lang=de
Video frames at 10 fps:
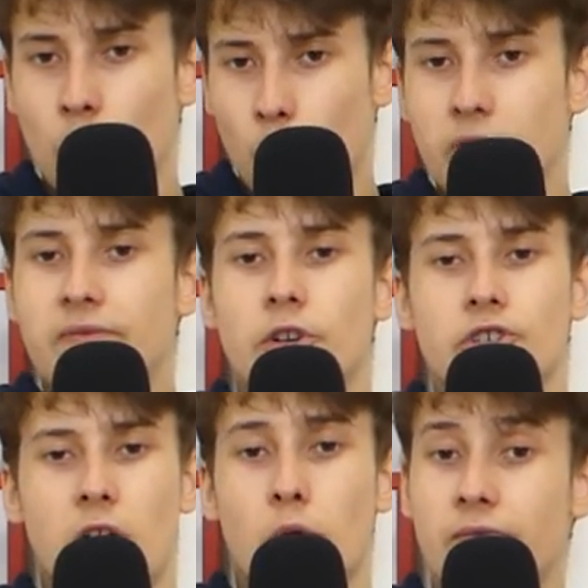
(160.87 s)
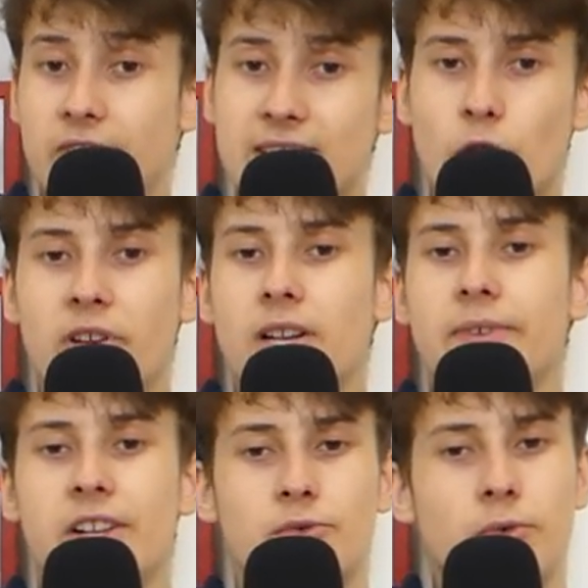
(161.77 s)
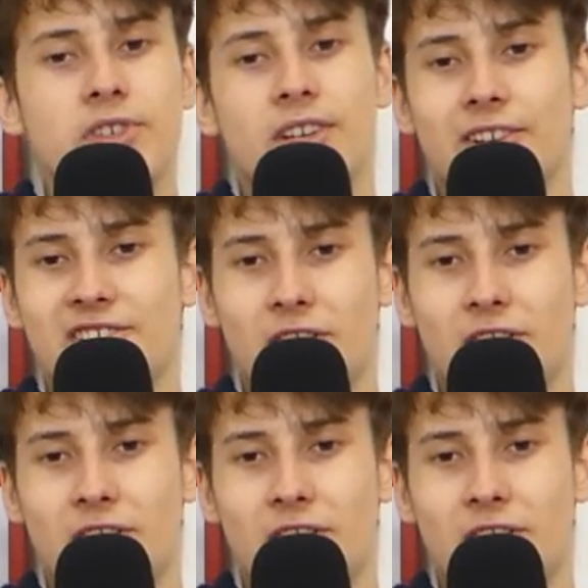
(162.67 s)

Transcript: Und wir schauen, wie es auch Bielefeld tut, äh,